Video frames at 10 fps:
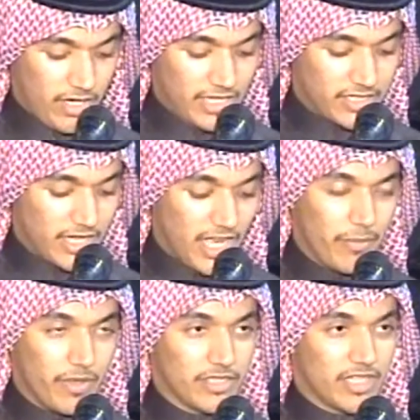
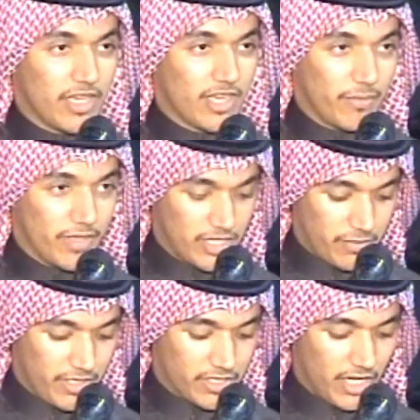الشهابي شيخ قبيلة
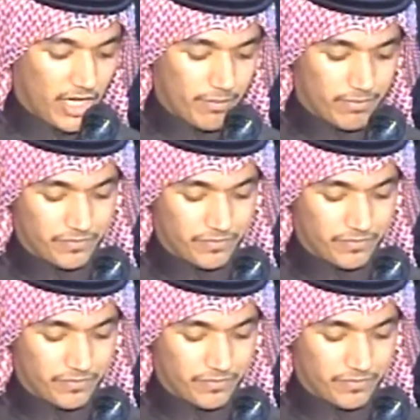بني شهاب